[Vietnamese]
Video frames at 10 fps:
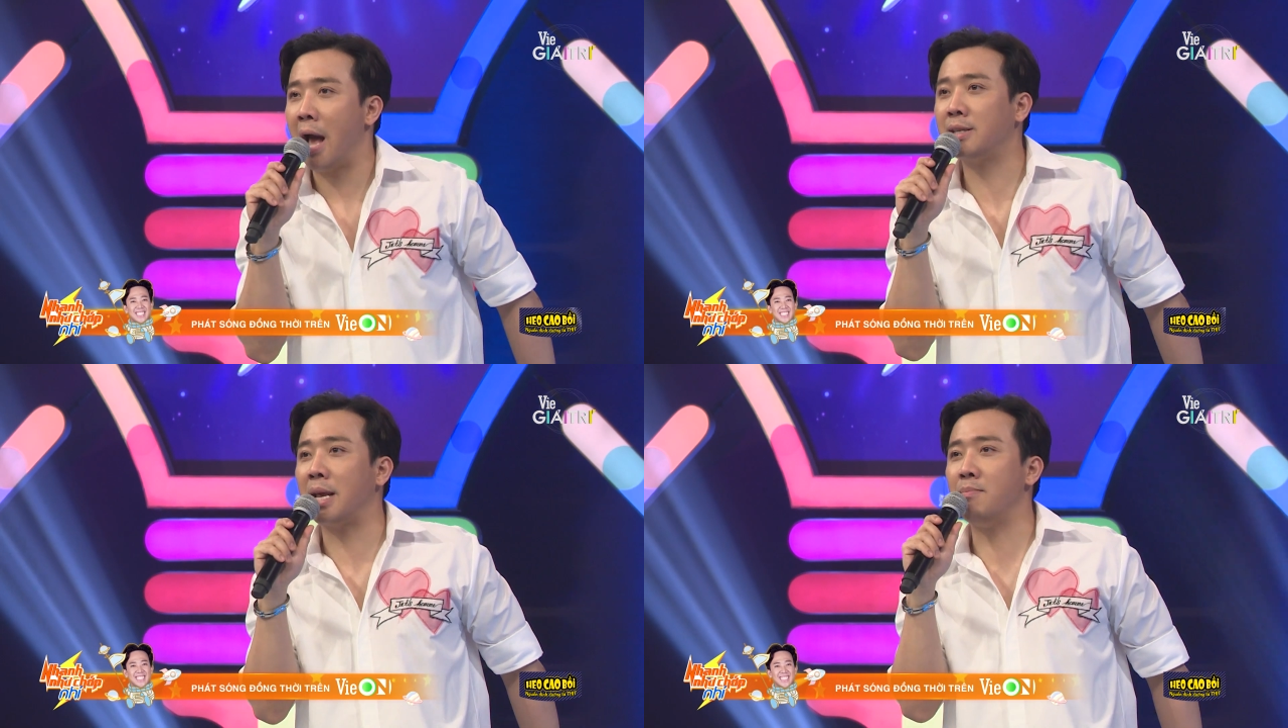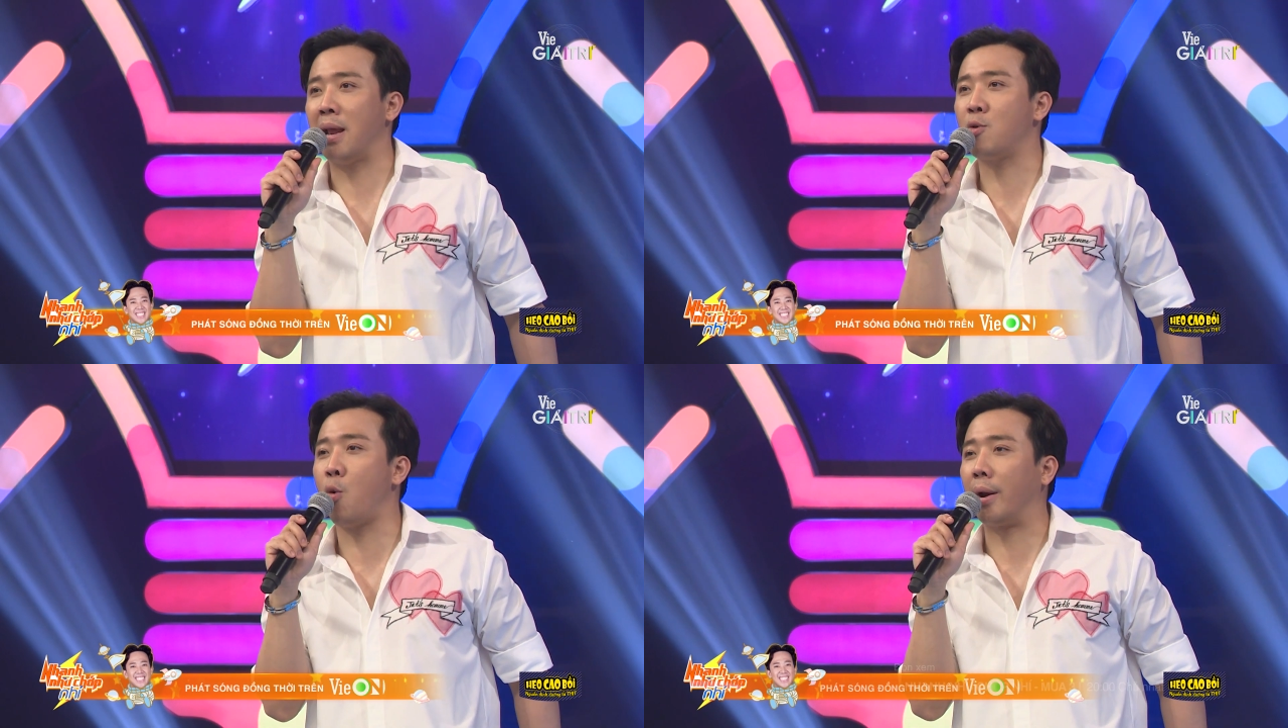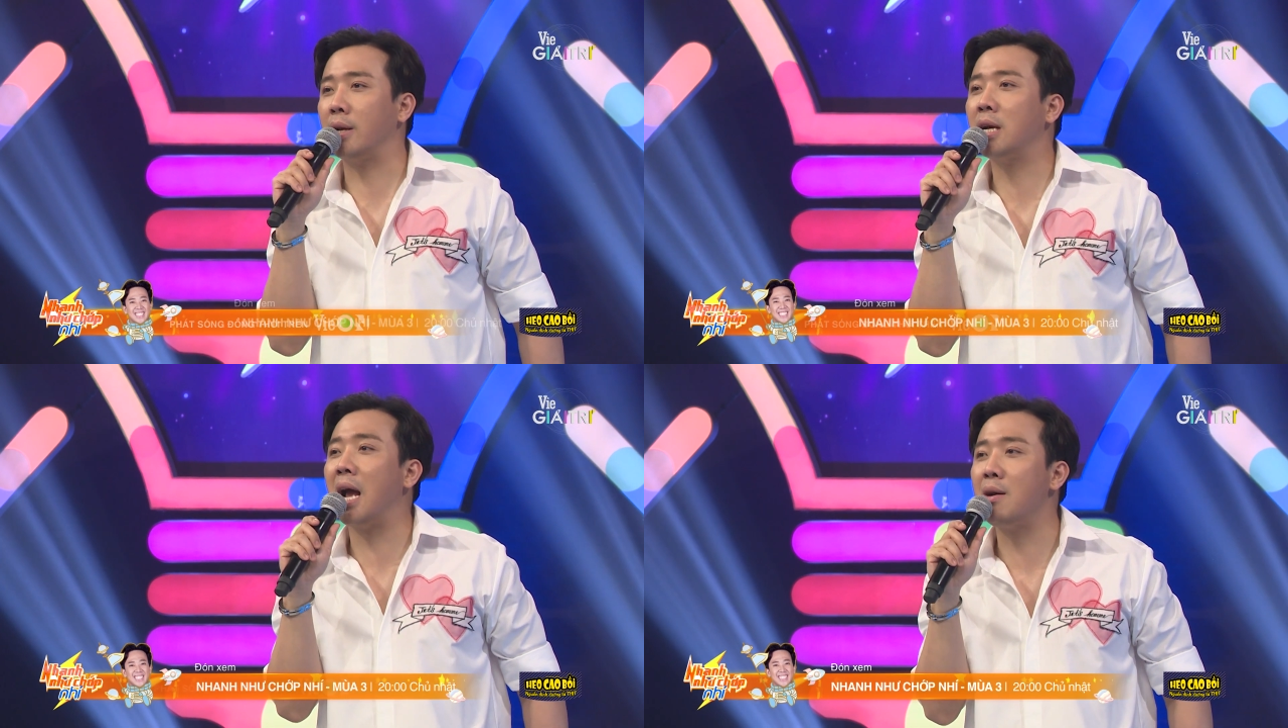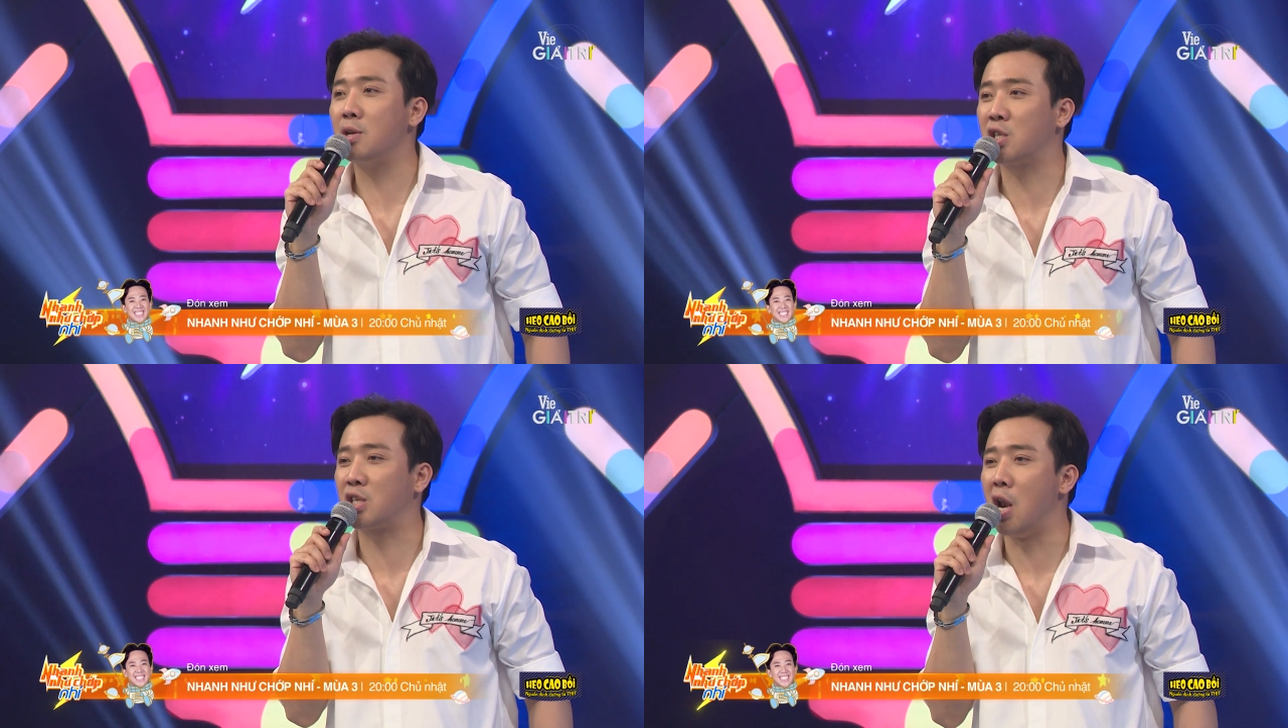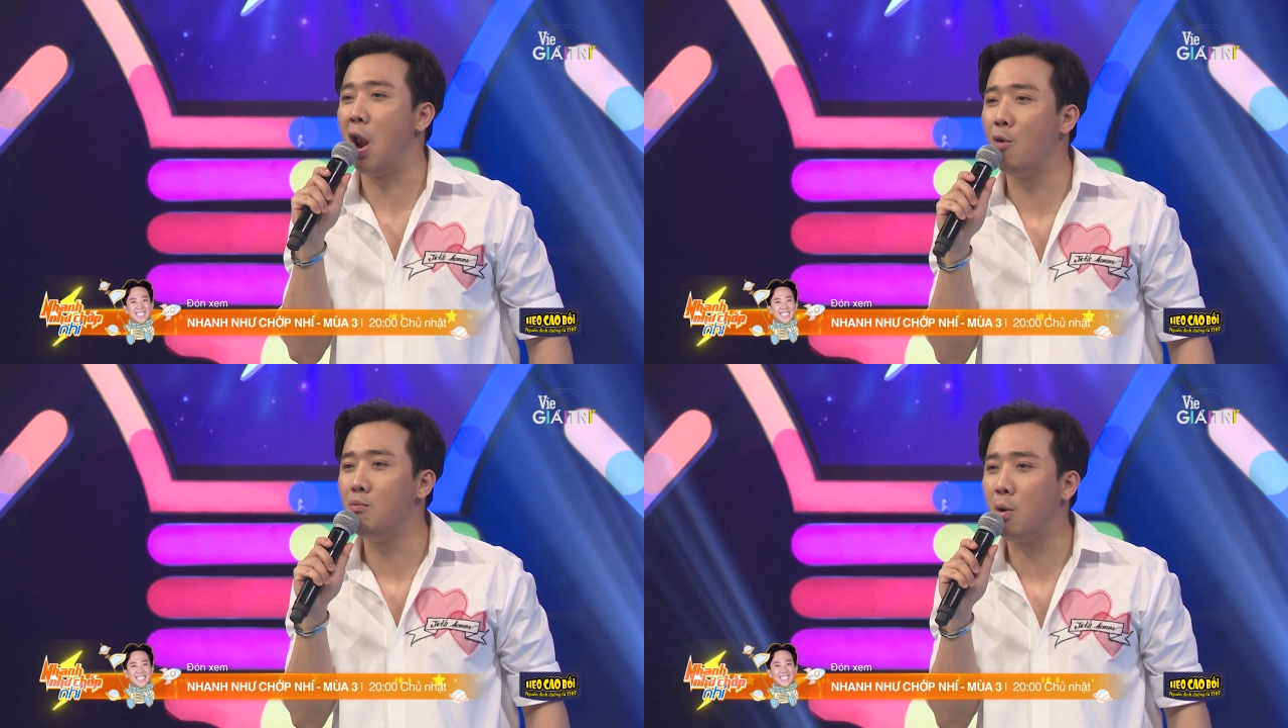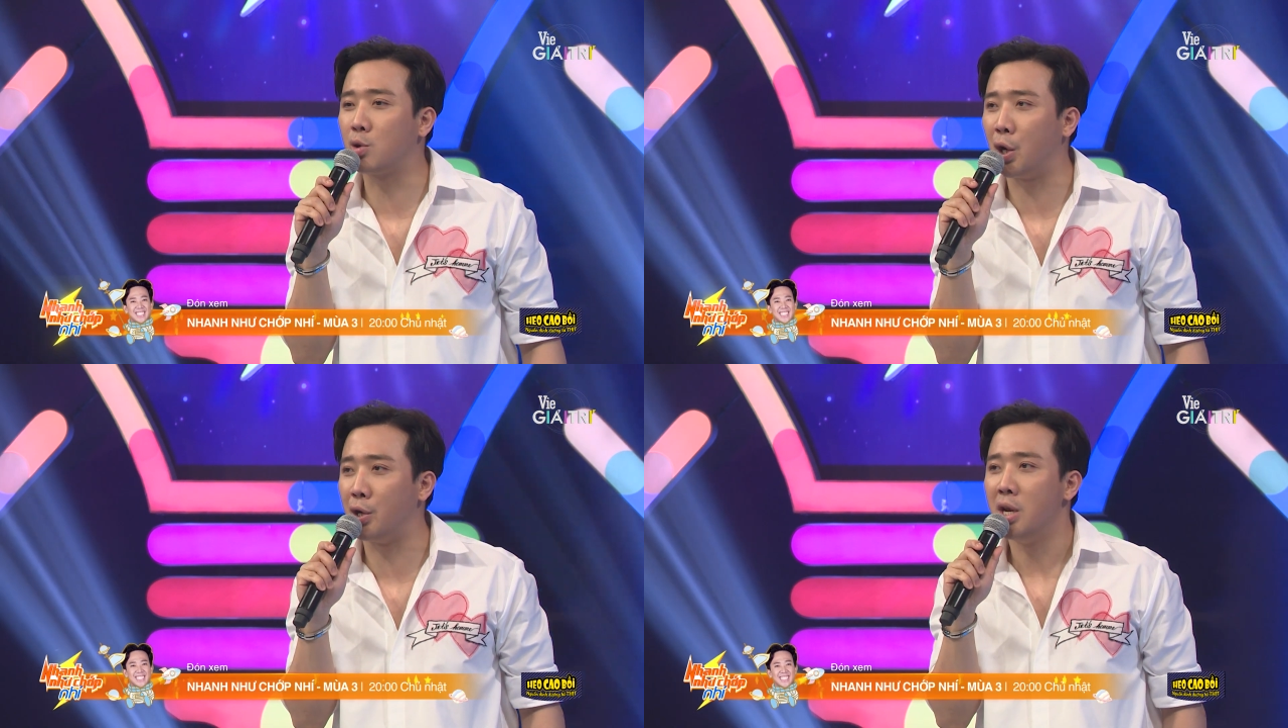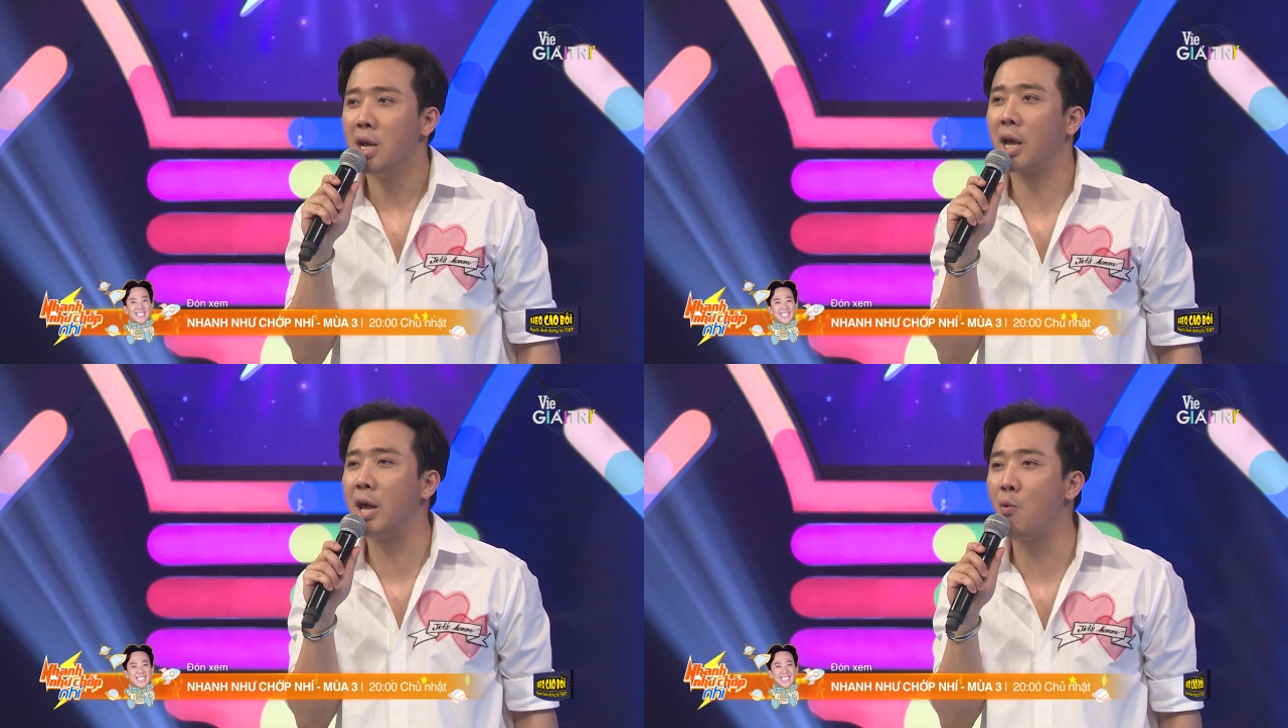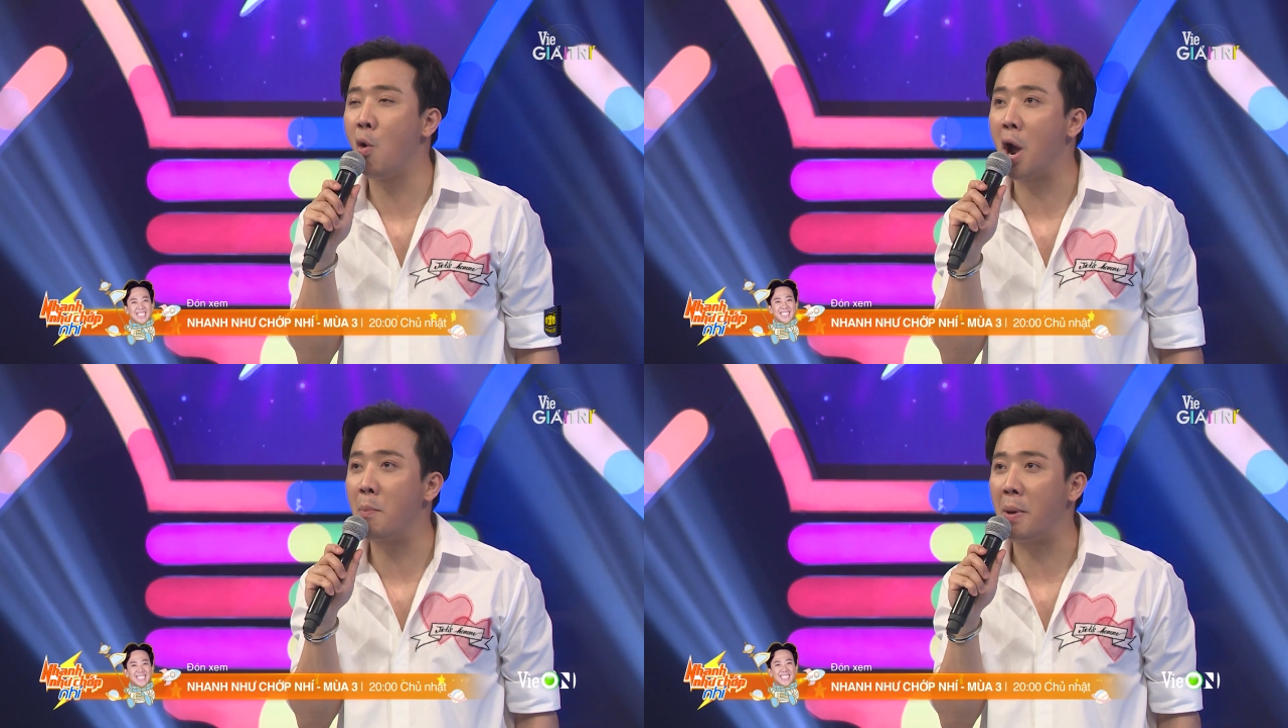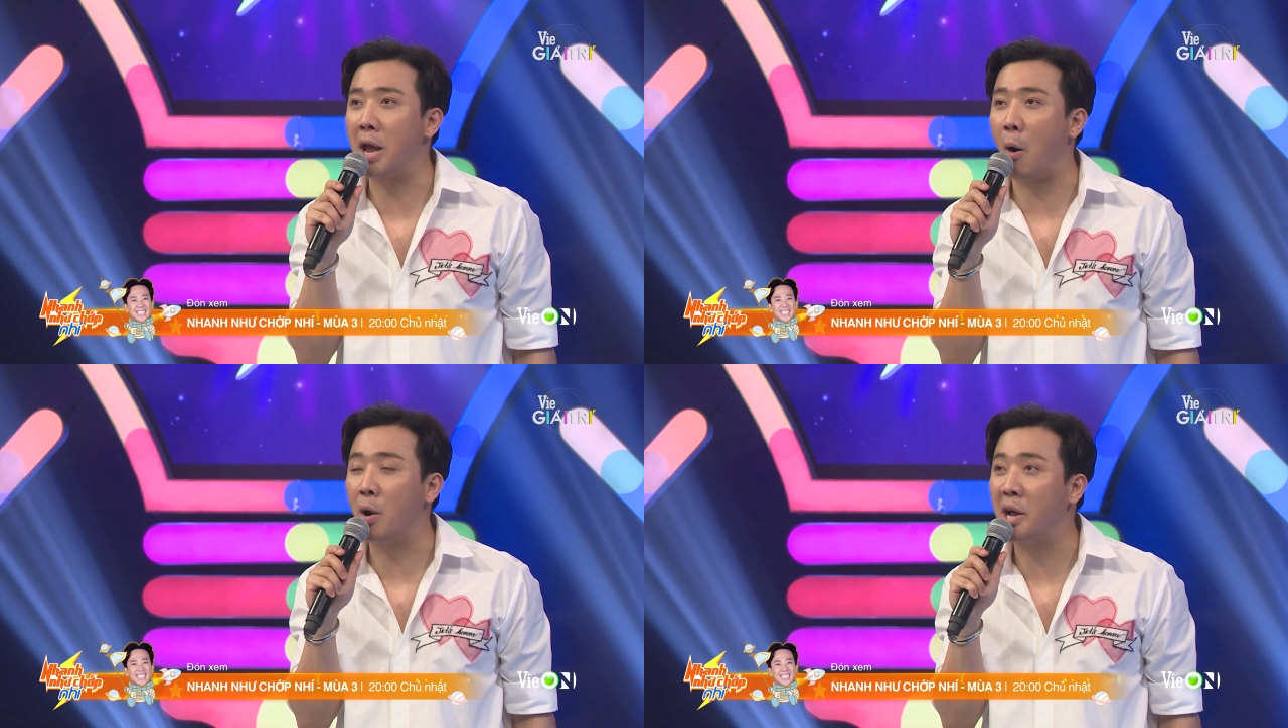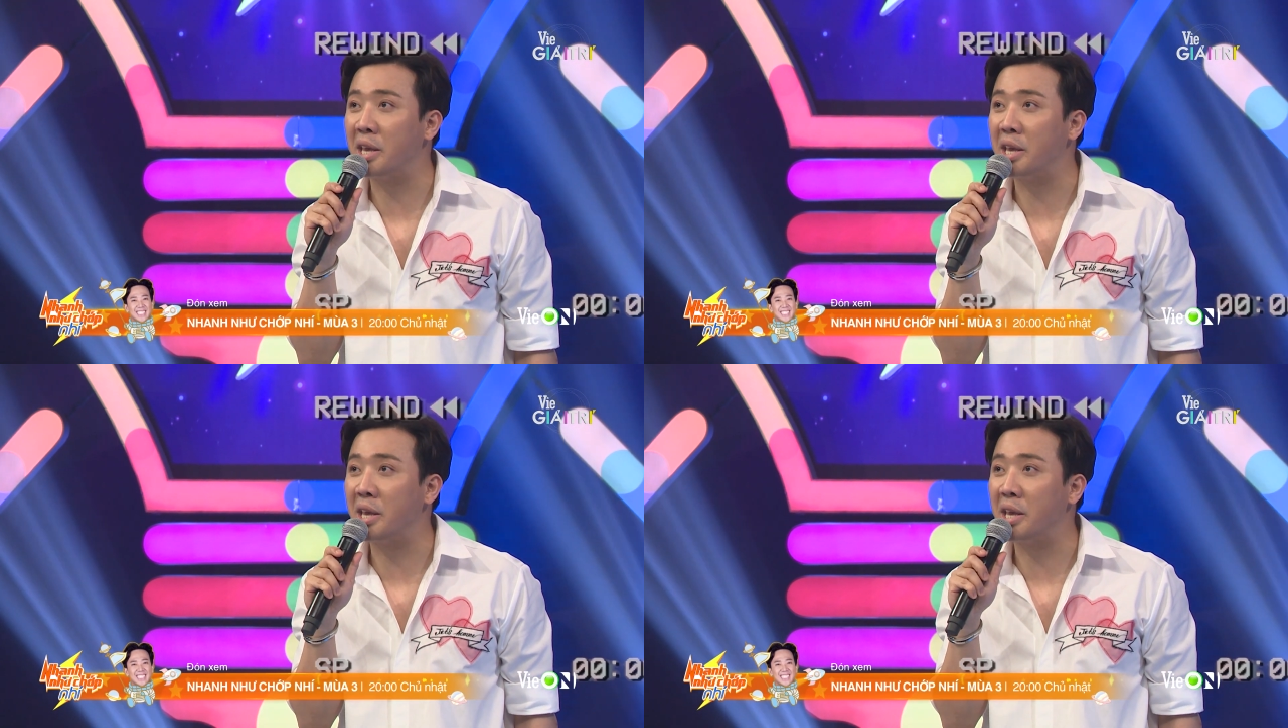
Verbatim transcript: hãy xem lại khoảnh khắc slow motion khi Quân a pê hỏi